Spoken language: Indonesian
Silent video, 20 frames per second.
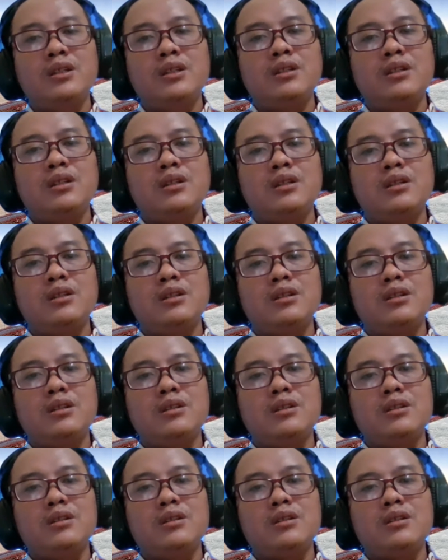
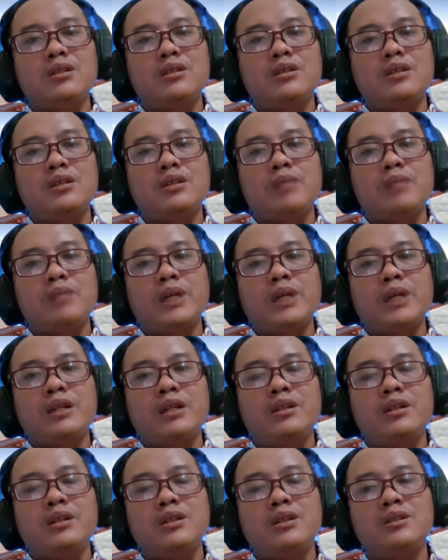uh, apa
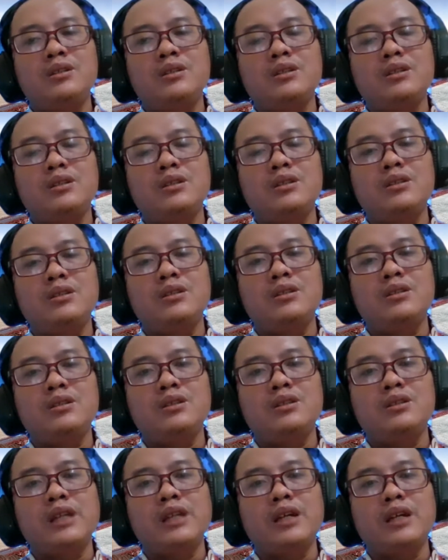uh,
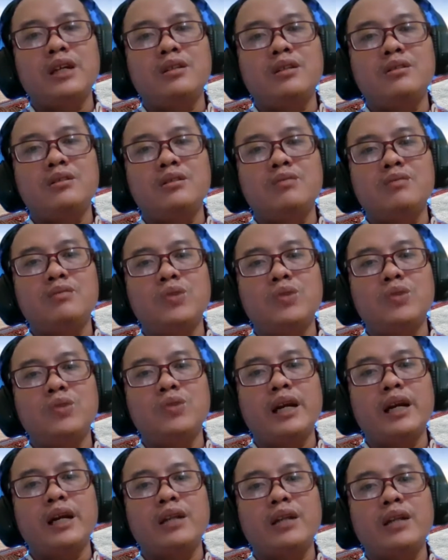jangan mudah
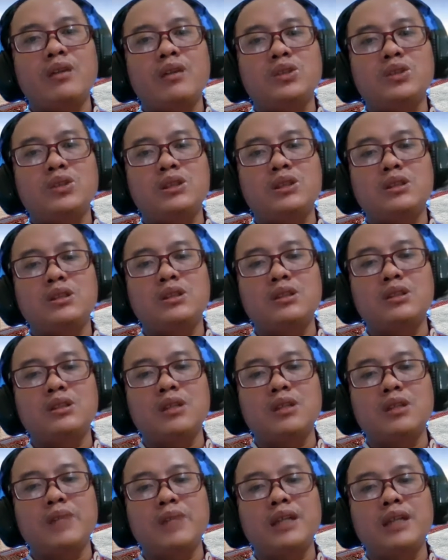cut loss.
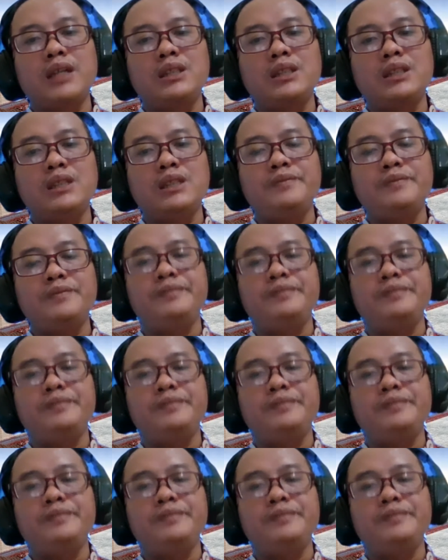Terima kasih.